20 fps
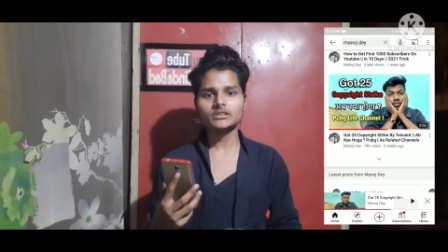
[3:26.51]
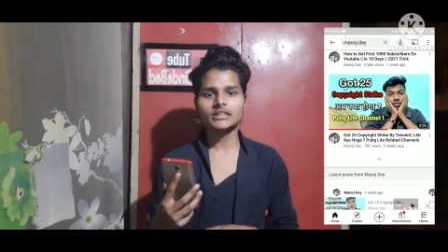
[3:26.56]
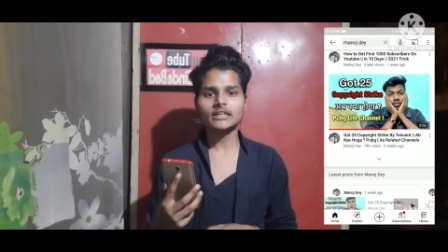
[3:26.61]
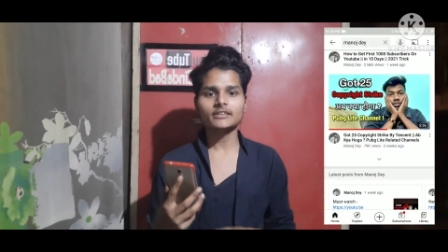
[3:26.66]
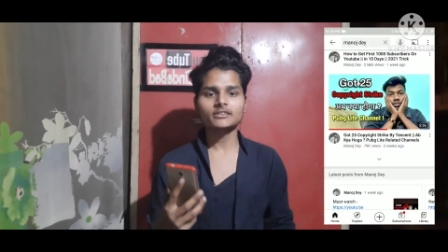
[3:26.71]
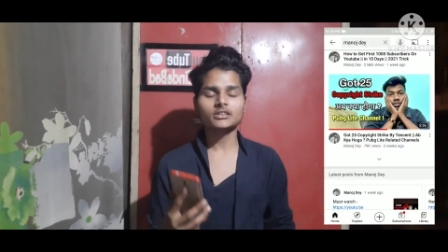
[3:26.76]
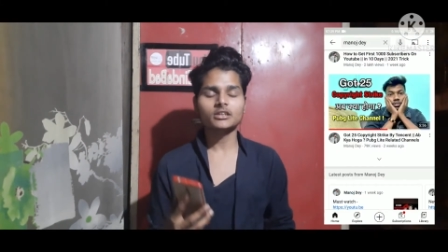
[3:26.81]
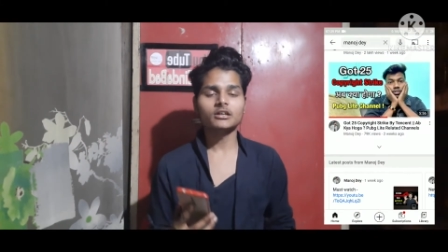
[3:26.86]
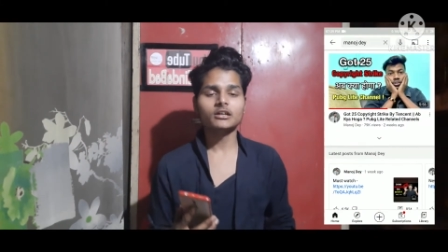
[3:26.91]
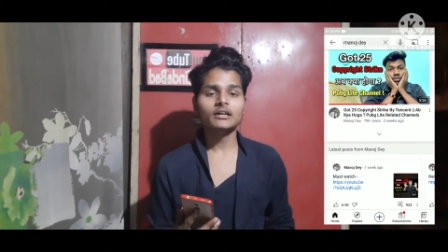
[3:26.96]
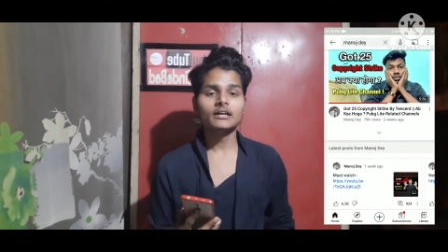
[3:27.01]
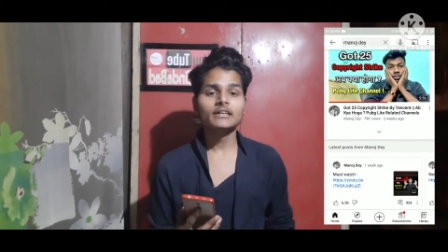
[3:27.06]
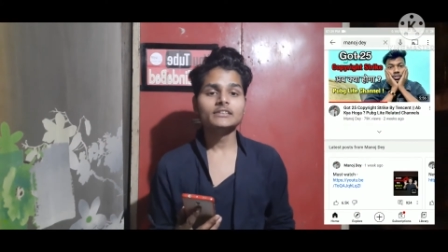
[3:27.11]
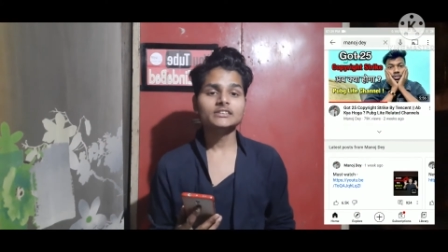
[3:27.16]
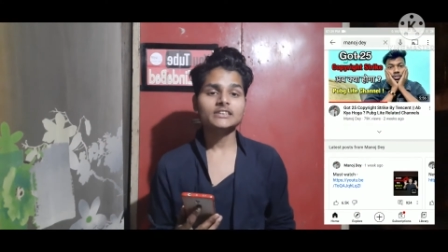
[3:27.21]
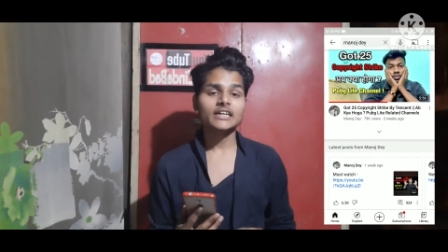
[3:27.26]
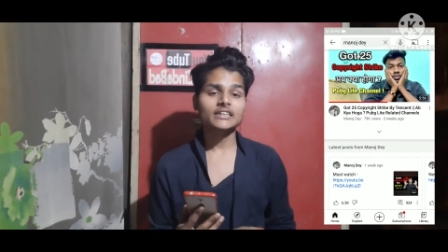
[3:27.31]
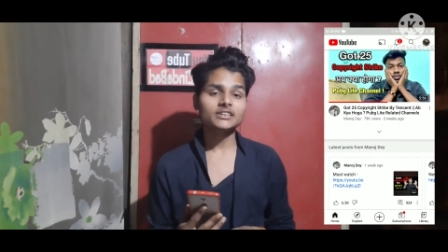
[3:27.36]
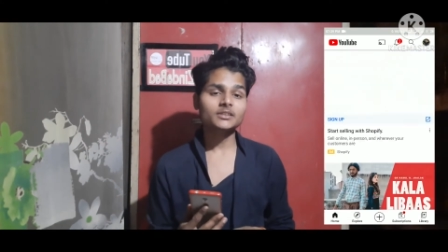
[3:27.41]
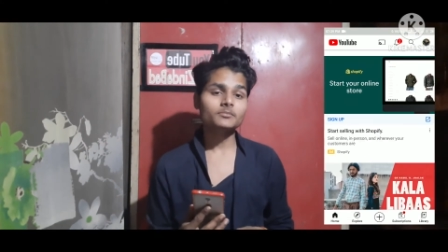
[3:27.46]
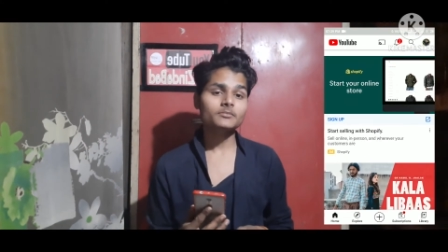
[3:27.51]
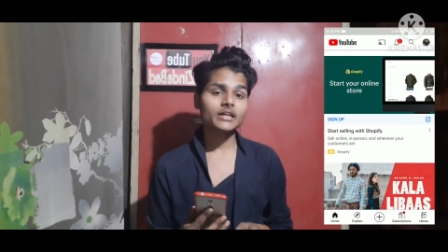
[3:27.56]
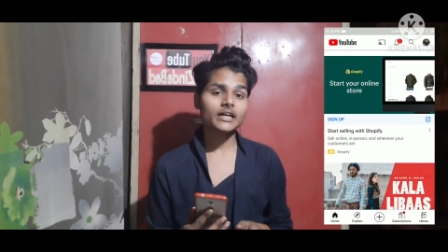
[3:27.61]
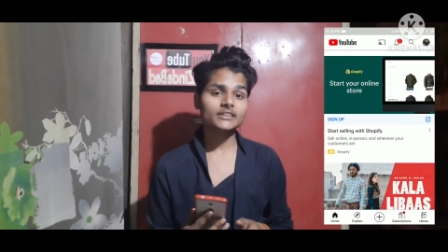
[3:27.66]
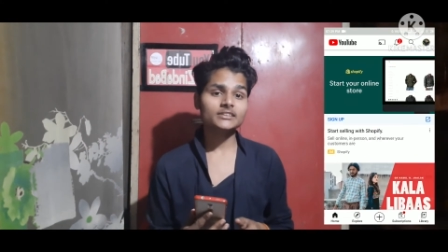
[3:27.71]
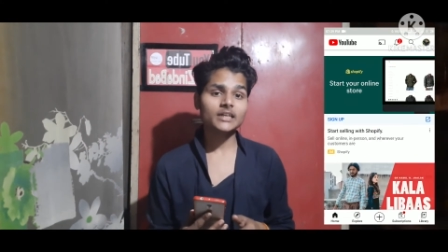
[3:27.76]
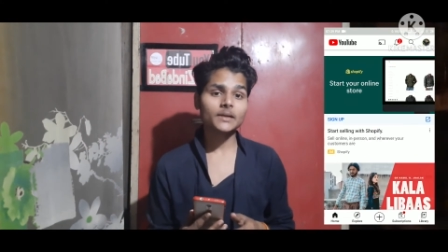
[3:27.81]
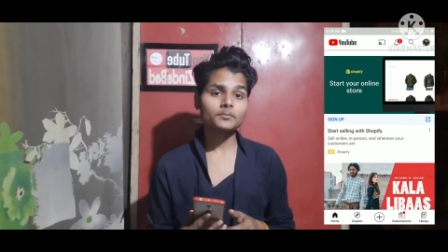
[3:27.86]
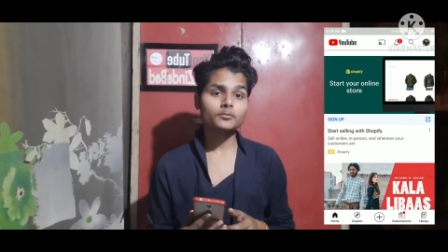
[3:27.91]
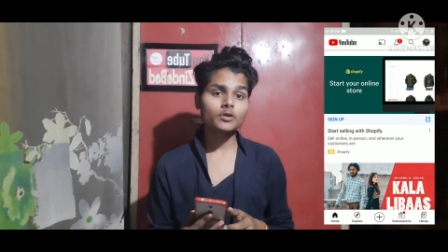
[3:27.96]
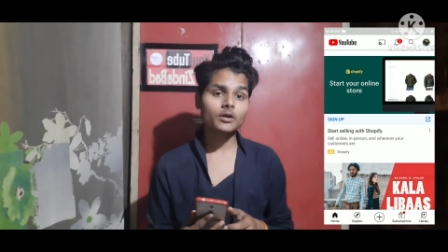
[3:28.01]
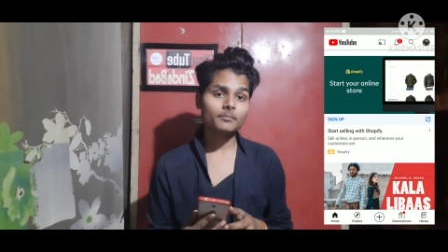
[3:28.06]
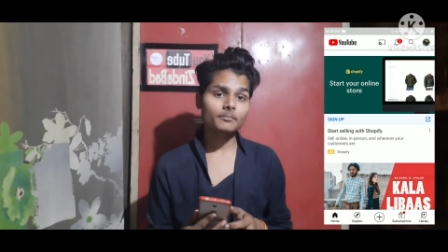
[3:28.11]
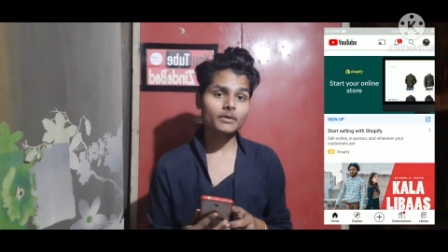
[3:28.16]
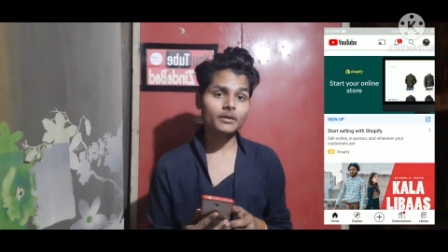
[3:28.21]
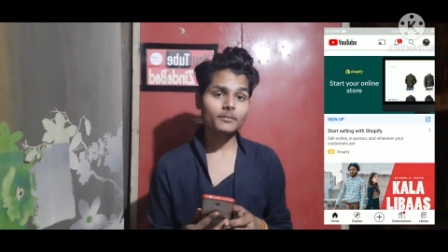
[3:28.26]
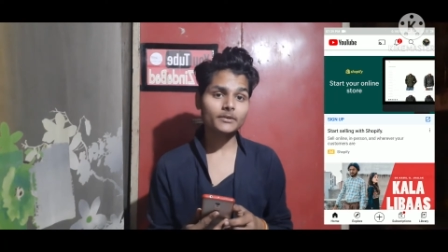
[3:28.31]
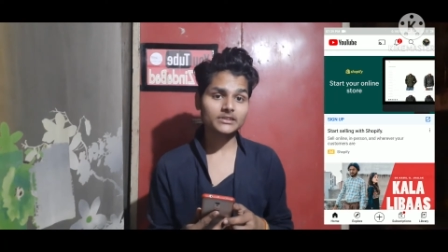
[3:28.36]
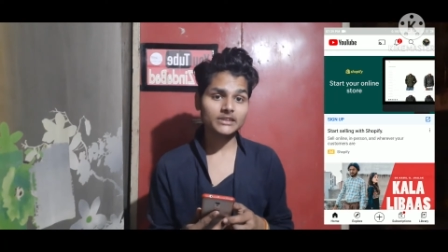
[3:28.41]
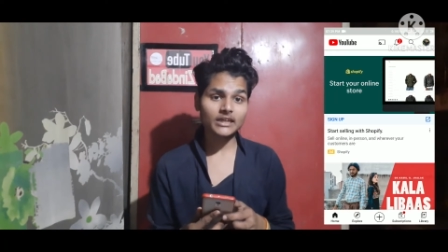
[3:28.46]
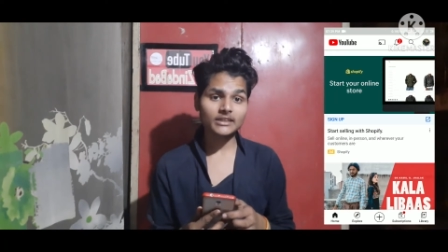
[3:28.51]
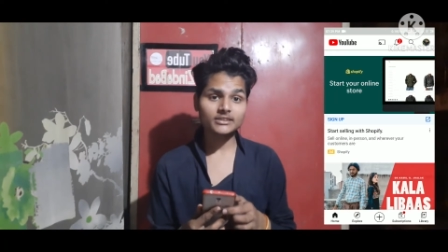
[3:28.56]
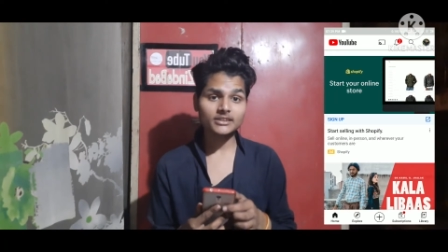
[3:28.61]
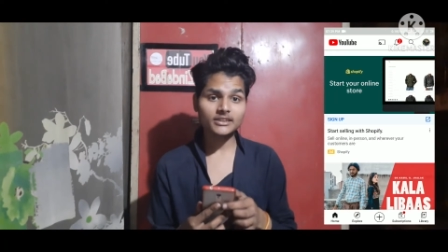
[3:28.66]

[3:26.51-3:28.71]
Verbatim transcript: बताया था साथ ही में गाइज आपको अब मैं बता